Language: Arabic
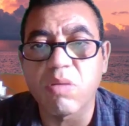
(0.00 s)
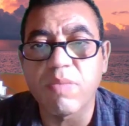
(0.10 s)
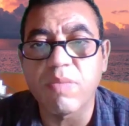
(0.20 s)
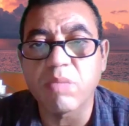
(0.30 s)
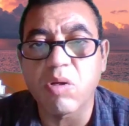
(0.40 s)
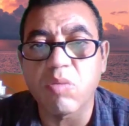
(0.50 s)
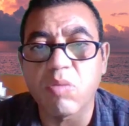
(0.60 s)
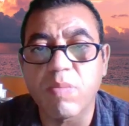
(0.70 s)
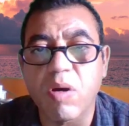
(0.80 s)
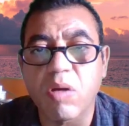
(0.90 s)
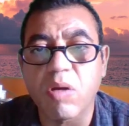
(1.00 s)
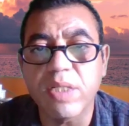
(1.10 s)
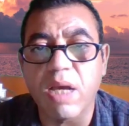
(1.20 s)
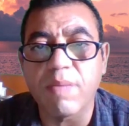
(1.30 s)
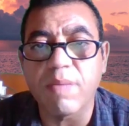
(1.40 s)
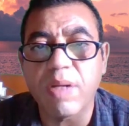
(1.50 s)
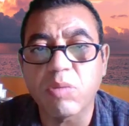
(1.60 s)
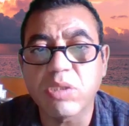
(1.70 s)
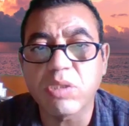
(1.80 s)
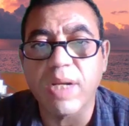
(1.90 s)
البالغ من عمر 44 عاما من
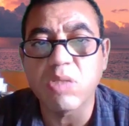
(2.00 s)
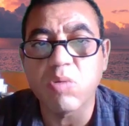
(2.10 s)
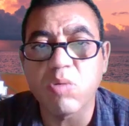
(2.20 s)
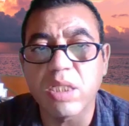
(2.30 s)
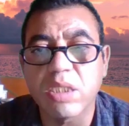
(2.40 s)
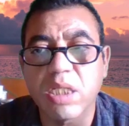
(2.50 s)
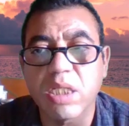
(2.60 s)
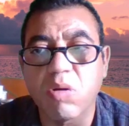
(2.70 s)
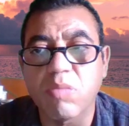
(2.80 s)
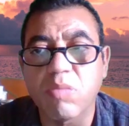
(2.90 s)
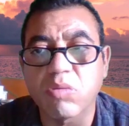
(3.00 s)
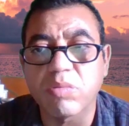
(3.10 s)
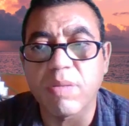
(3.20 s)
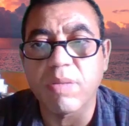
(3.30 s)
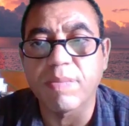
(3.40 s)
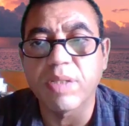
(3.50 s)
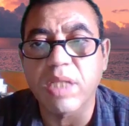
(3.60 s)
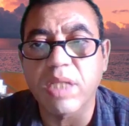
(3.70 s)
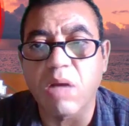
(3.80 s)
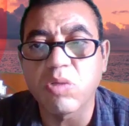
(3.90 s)
المحتمل أن يواجه السجن والموت بسبب
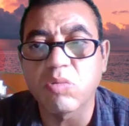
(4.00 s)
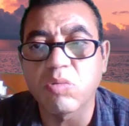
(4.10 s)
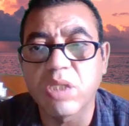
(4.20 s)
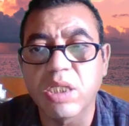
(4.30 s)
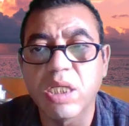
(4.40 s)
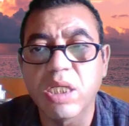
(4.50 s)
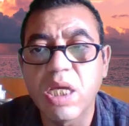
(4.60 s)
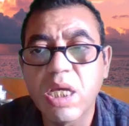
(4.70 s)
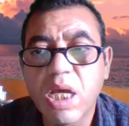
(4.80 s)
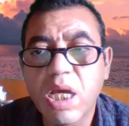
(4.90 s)
تحويله الديني